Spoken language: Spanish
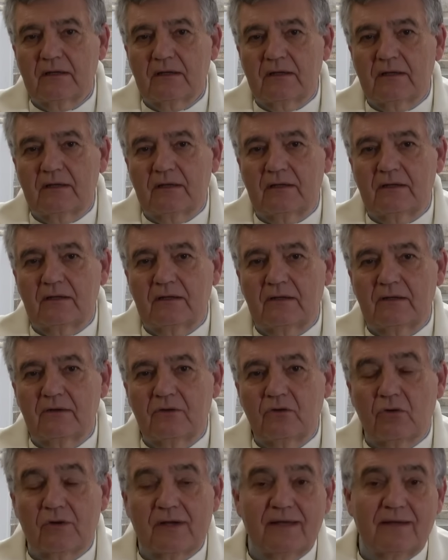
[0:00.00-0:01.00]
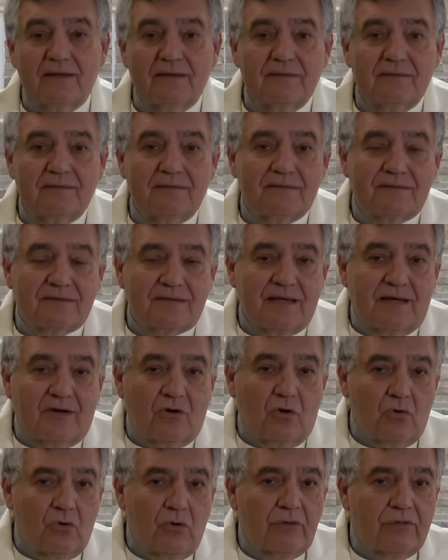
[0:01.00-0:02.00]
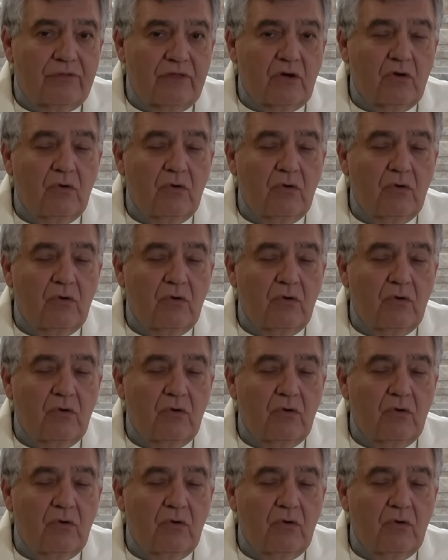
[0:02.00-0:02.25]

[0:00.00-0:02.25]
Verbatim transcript: eh, lo que se conoce